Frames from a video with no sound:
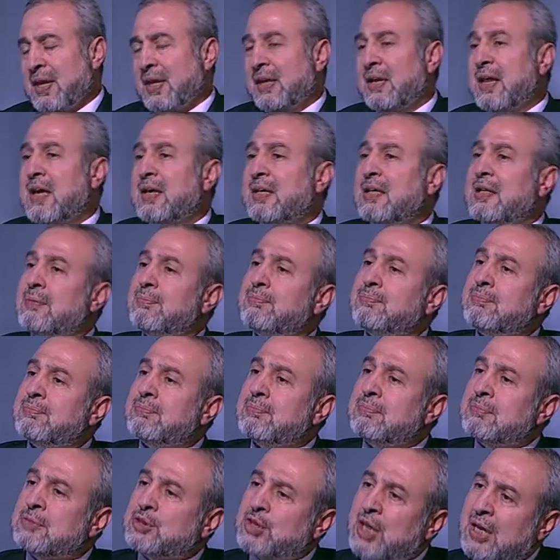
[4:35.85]
لكن
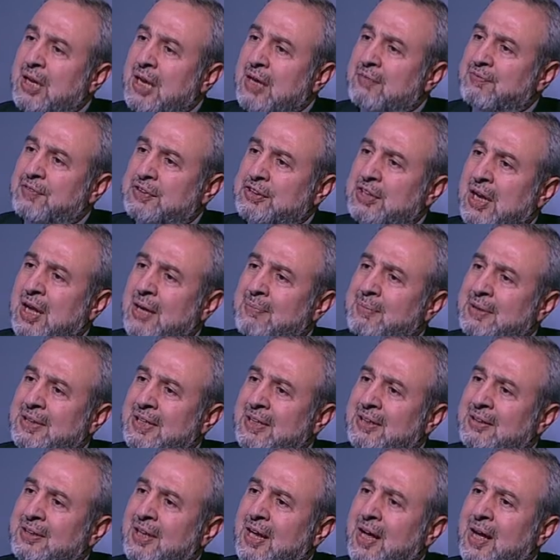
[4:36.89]
شيئا فشيئا
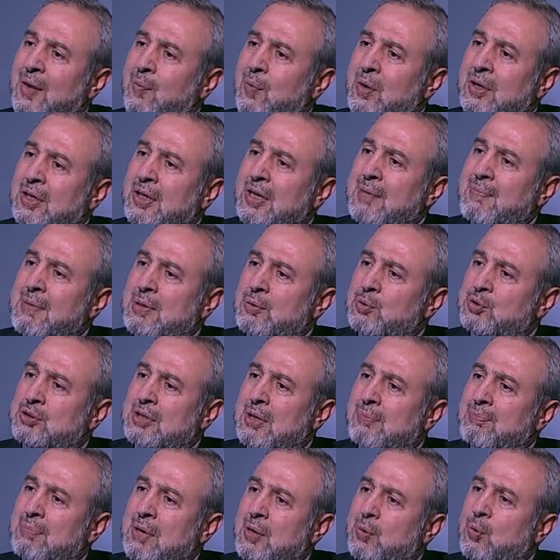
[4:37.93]
بدا يتحول الى ما
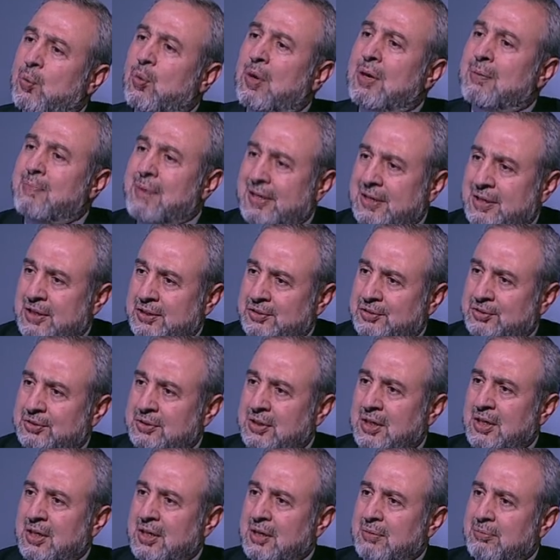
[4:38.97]
يسمى قوى المركز
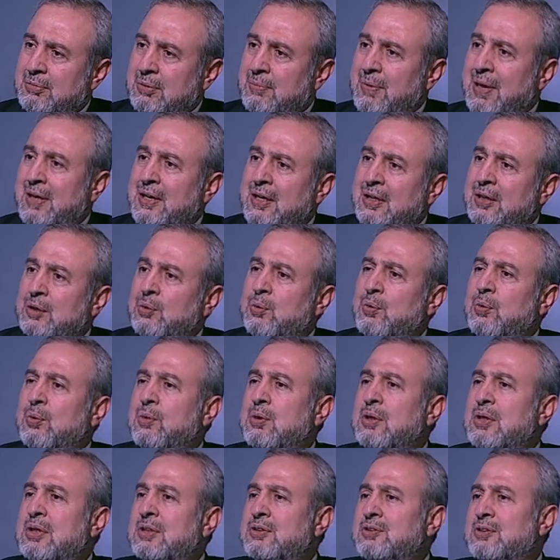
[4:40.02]
بمعنى انه
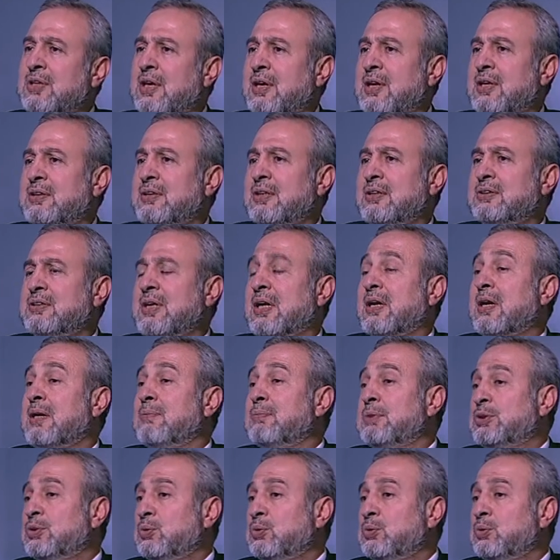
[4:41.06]
صارت صار